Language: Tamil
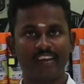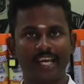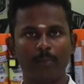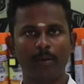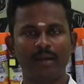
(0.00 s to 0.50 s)

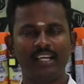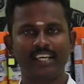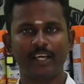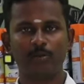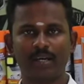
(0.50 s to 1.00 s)
வேகமாக
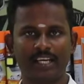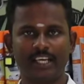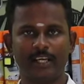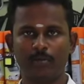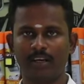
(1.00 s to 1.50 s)
மெல்ட் ஆயிரும்
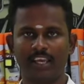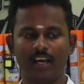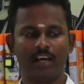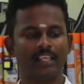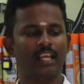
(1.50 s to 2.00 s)
கட் ஆயிரும்
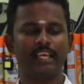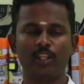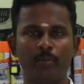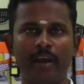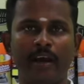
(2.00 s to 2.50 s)
இல்லையா இதெல்லாம்
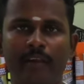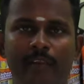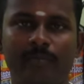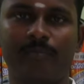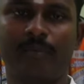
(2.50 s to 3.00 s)
எதுவுமே ஆகாது